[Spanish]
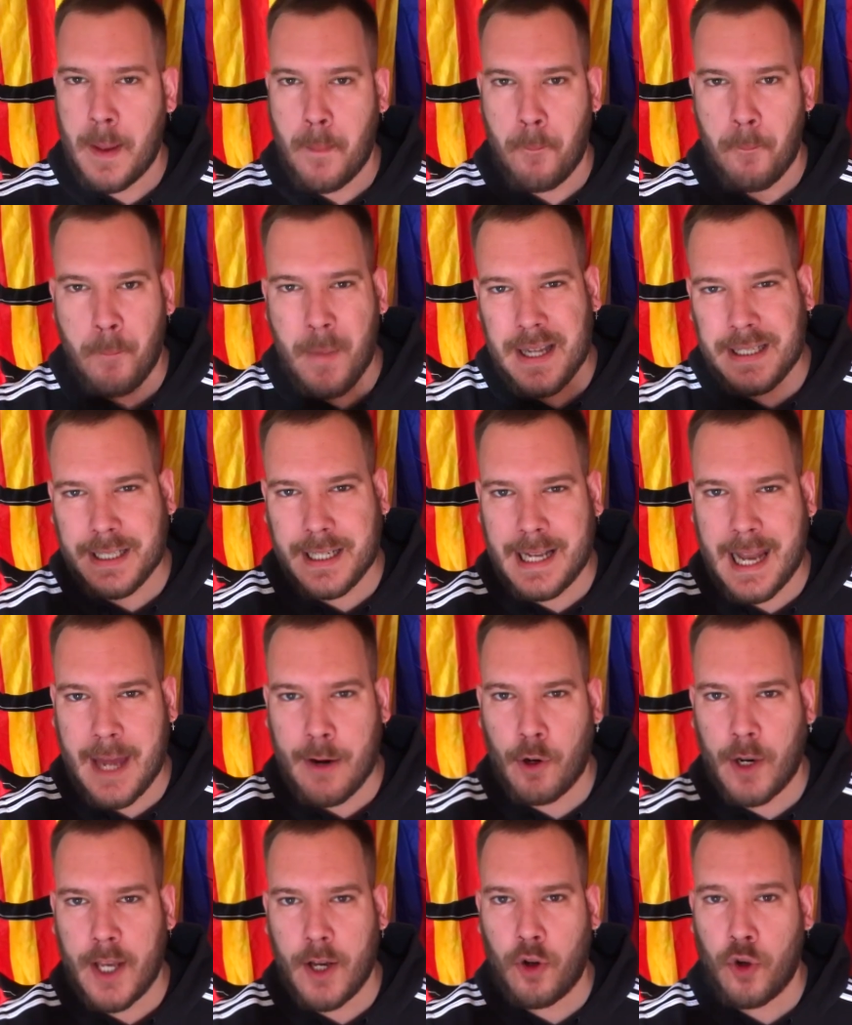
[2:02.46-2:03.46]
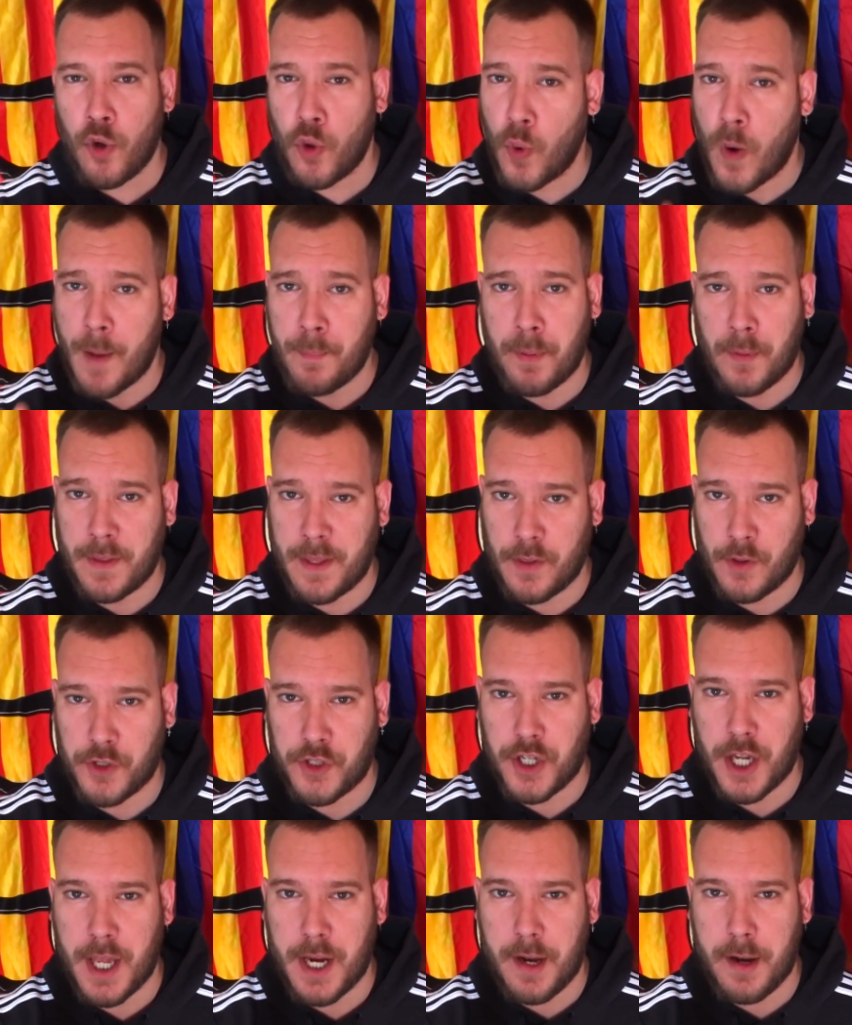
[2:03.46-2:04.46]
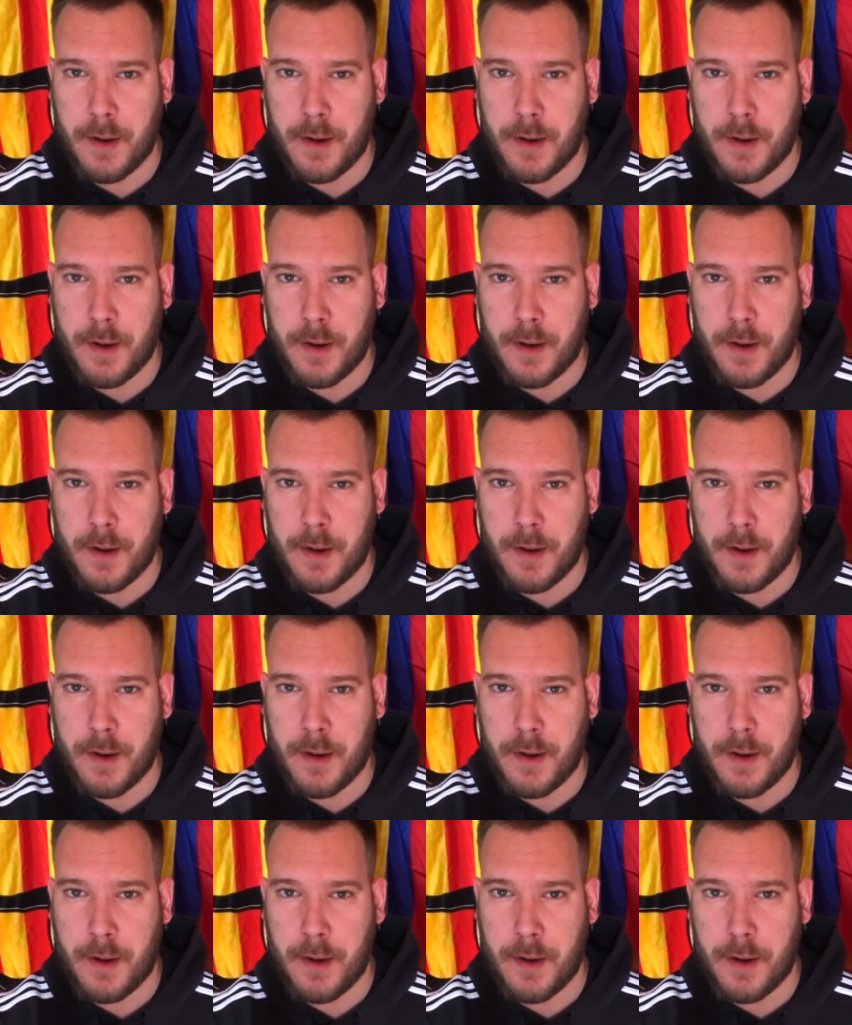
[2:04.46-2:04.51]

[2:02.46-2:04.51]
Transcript: Más claro, Leo, no ha podido ser.